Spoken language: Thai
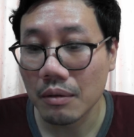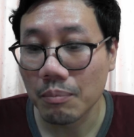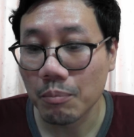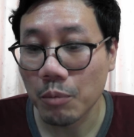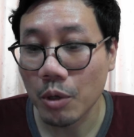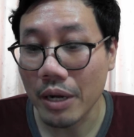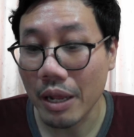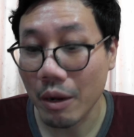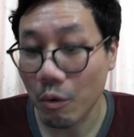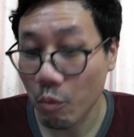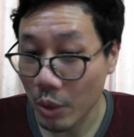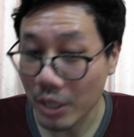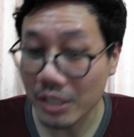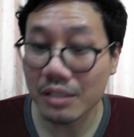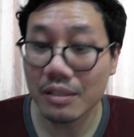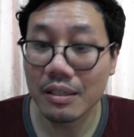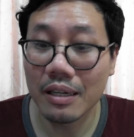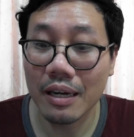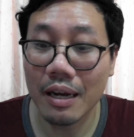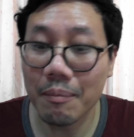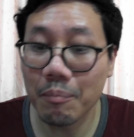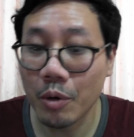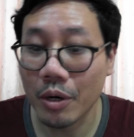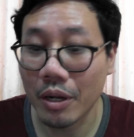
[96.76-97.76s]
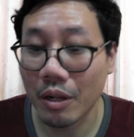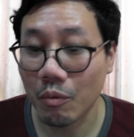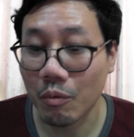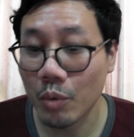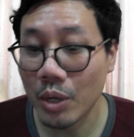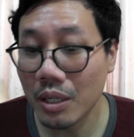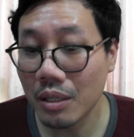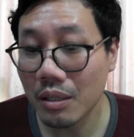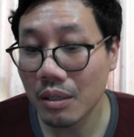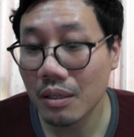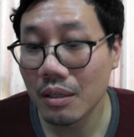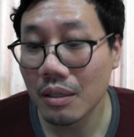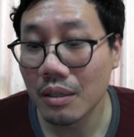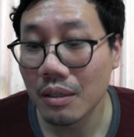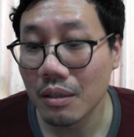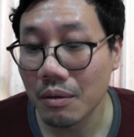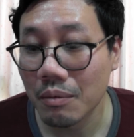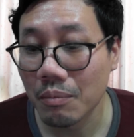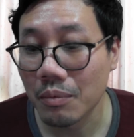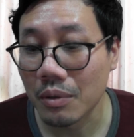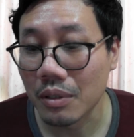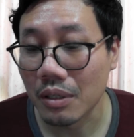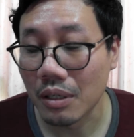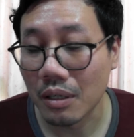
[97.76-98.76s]
พลเอกวิชนะครับพลเอกวิช
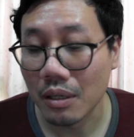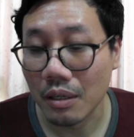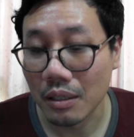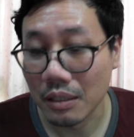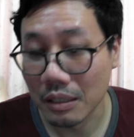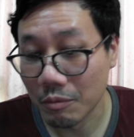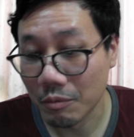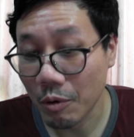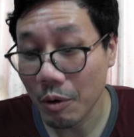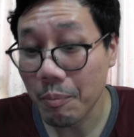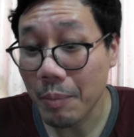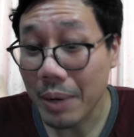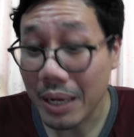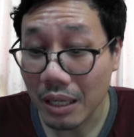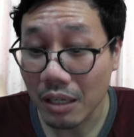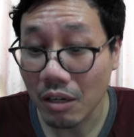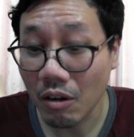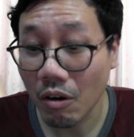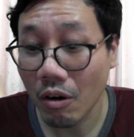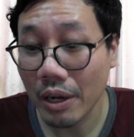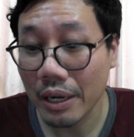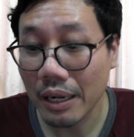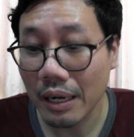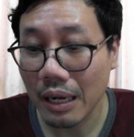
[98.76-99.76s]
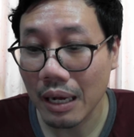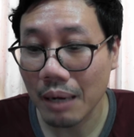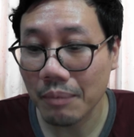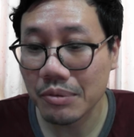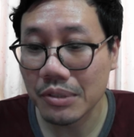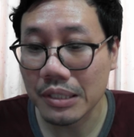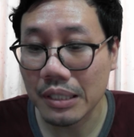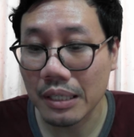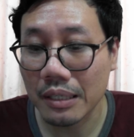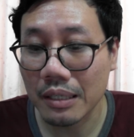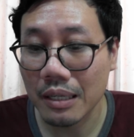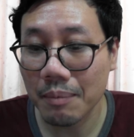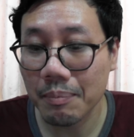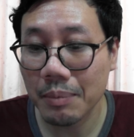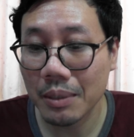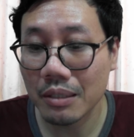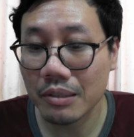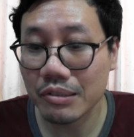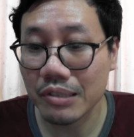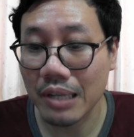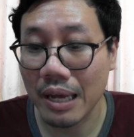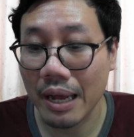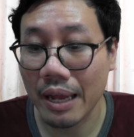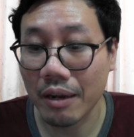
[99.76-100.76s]
หรือว่าบิ๊กน้อยนะครับซึ่งอันนี้เป็น
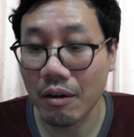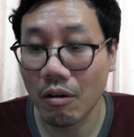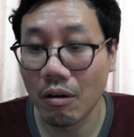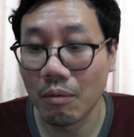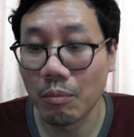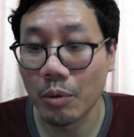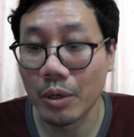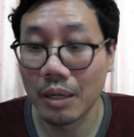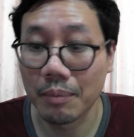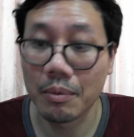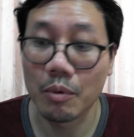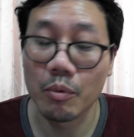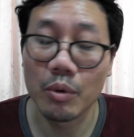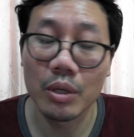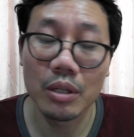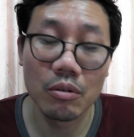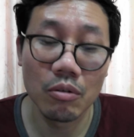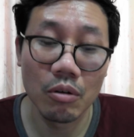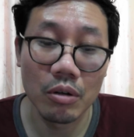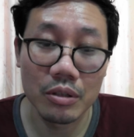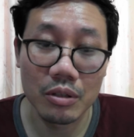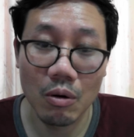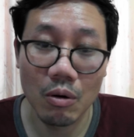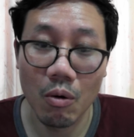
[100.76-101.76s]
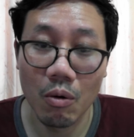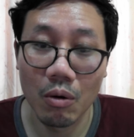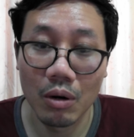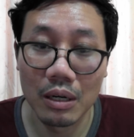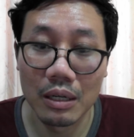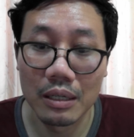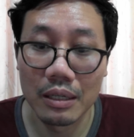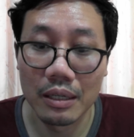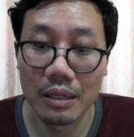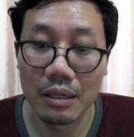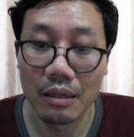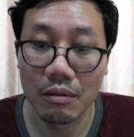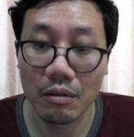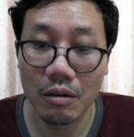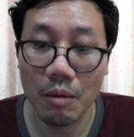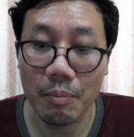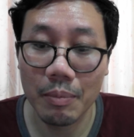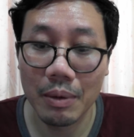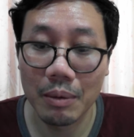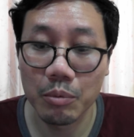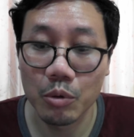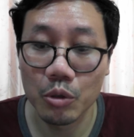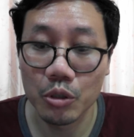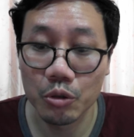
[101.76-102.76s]
สายของพลเอกประวิตยโดยตรงเลย แล้วก็
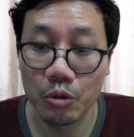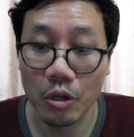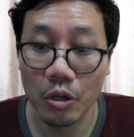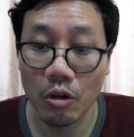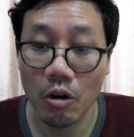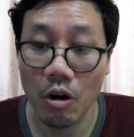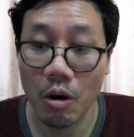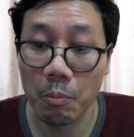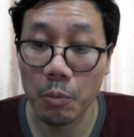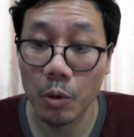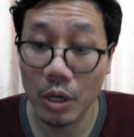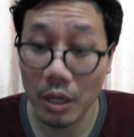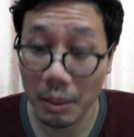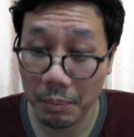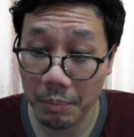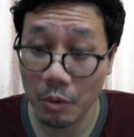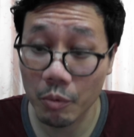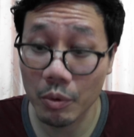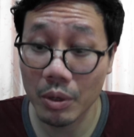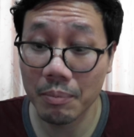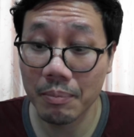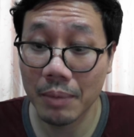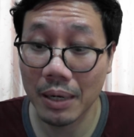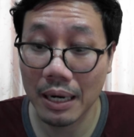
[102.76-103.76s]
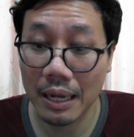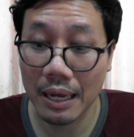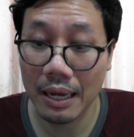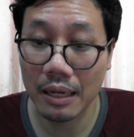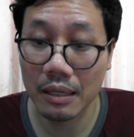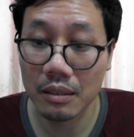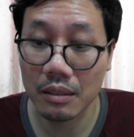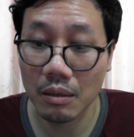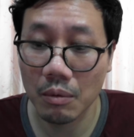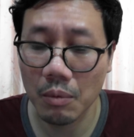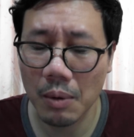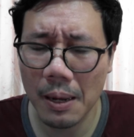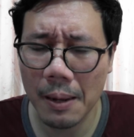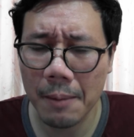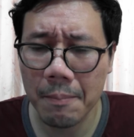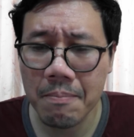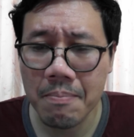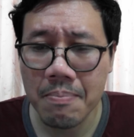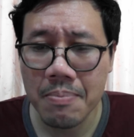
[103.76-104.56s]
เป็นผู้ช่วยของพลเอกประวิตยมานาน แต่ว่า